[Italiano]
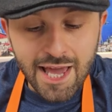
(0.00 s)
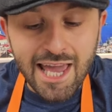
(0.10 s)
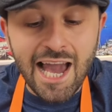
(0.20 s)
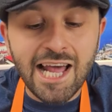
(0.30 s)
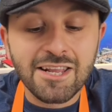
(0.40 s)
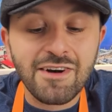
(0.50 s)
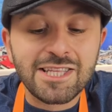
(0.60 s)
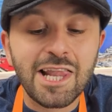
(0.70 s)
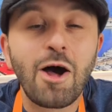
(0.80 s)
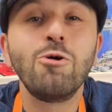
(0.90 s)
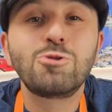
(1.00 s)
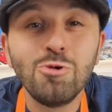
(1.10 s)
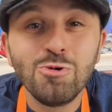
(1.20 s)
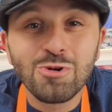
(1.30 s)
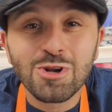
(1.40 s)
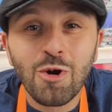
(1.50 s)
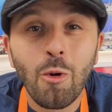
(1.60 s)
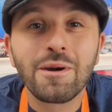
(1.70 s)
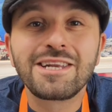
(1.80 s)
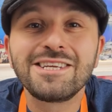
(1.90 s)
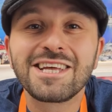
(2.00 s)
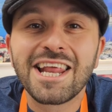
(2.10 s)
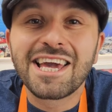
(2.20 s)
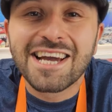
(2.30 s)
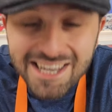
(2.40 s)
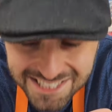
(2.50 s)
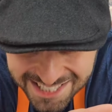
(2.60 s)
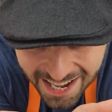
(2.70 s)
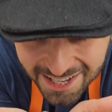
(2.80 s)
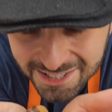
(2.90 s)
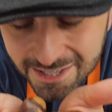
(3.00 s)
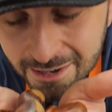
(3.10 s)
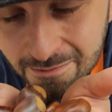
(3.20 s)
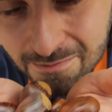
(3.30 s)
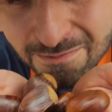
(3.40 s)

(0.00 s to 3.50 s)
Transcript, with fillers: È arrivato l'autunno, periodo le castagne.